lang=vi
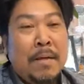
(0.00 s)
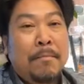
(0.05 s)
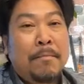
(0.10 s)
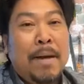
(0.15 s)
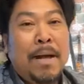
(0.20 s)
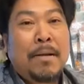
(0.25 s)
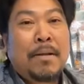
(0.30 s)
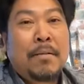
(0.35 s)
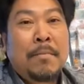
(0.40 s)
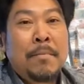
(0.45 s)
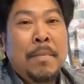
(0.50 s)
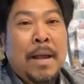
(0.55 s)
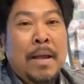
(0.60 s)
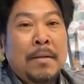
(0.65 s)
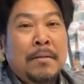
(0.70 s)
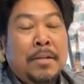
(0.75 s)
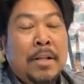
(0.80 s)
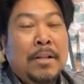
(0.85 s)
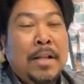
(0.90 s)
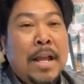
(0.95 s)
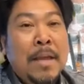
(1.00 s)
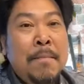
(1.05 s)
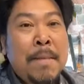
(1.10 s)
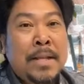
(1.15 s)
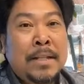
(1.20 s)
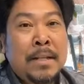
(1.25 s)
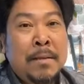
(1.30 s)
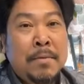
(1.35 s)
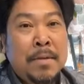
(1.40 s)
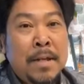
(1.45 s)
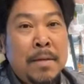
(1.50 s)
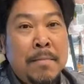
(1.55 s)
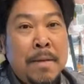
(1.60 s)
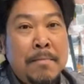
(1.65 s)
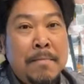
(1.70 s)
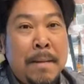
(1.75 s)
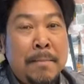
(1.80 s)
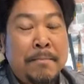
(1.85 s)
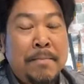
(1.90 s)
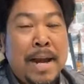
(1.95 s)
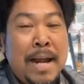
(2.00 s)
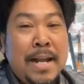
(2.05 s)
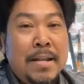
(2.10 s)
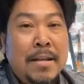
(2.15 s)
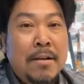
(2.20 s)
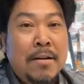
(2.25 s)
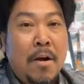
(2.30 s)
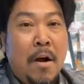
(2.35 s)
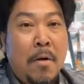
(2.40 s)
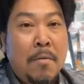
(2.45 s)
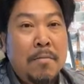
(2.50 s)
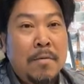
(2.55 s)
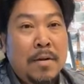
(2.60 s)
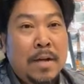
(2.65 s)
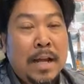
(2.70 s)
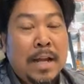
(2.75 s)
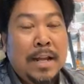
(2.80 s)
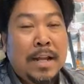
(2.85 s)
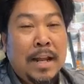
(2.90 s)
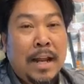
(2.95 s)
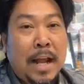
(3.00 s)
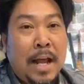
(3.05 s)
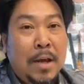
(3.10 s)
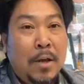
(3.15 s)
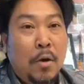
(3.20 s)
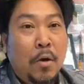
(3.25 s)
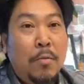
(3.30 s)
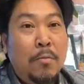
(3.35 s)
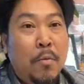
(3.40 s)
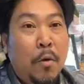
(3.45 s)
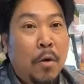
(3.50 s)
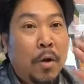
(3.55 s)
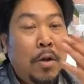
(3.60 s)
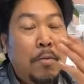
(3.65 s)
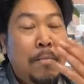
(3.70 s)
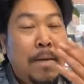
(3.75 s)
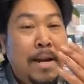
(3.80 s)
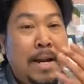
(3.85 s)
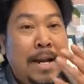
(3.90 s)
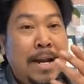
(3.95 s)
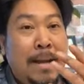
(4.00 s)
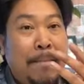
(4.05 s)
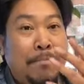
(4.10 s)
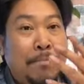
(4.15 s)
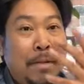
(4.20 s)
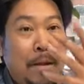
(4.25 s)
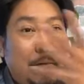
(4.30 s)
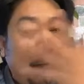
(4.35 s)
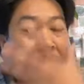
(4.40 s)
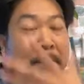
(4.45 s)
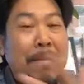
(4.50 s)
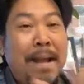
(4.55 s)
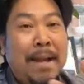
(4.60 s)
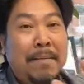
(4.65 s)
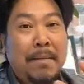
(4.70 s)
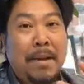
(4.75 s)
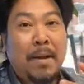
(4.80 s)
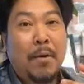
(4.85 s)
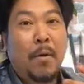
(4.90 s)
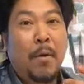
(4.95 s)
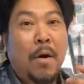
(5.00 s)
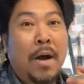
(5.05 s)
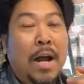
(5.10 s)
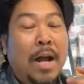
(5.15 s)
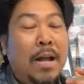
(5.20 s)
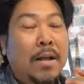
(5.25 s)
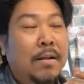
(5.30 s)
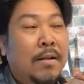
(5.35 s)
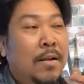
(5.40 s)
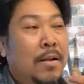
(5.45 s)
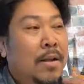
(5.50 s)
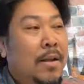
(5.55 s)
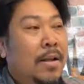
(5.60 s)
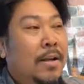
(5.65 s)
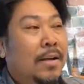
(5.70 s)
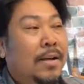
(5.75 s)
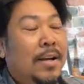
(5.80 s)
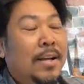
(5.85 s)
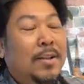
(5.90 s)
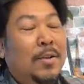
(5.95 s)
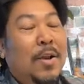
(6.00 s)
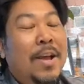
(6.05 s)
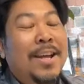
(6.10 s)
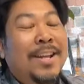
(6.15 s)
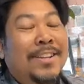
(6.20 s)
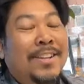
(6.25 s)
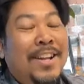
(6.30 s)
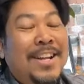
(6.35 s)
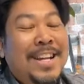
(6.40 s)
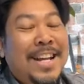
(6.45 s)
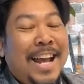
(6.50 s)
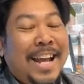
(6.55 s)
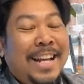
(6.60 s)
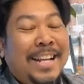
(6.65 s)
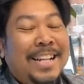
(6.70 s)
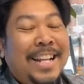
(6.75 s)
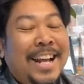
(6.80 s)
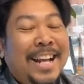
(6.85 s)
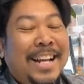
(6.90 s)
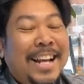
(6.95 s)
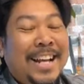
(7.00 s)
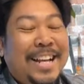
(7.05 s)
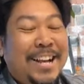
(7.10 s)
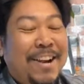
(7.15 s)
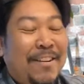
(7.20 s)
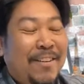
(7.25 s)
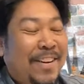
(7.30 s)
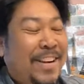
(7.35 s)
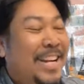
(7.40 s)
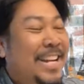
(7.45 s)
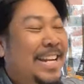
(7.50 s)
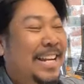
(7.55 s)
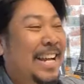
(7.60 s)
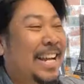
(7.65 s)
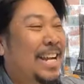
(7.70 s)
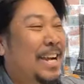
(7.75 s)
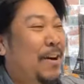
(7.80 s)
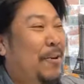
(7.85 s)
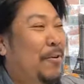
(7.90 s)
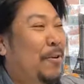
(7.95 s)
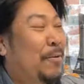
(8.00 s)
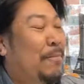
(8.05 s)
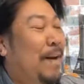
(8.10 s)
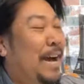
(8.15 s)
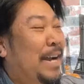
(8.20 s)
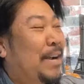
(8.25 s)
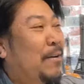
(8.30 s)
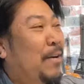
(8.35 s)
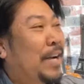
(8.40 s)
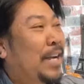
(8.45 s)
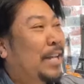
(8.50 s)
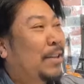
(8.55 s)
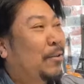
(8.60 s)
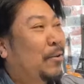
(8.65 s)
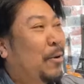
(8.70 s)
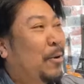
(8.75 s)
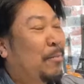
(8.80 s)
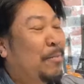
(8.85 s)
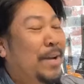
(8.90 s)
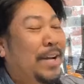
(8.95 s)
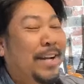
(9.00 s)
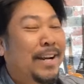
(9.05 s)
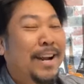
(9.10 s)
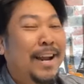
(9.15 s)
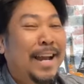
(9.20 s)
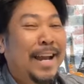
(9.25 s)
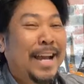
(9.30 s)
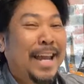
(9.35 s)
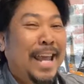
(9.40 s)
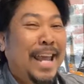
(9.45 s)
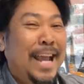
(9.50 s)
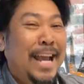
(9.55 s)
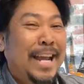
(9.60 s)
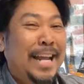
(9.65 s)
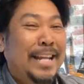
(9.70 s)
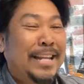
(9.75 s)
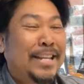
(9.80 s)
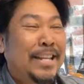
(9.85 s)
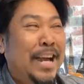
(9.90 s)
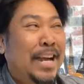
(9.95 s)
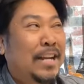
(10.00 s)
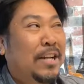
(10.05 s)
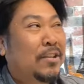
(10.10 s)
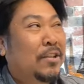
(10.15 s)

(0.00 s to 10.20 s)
Mà mày tao thấy mày sao bây giờ mày mập ra dưới Hùng, cái lỗ mũi của mày nó nằm trong cái mặt mày luôn á. Cái tôi, tôi nghĩ tới cái câu cái câu của bà nói, cái tôi không biết cái đó là khen hay là chơi đó.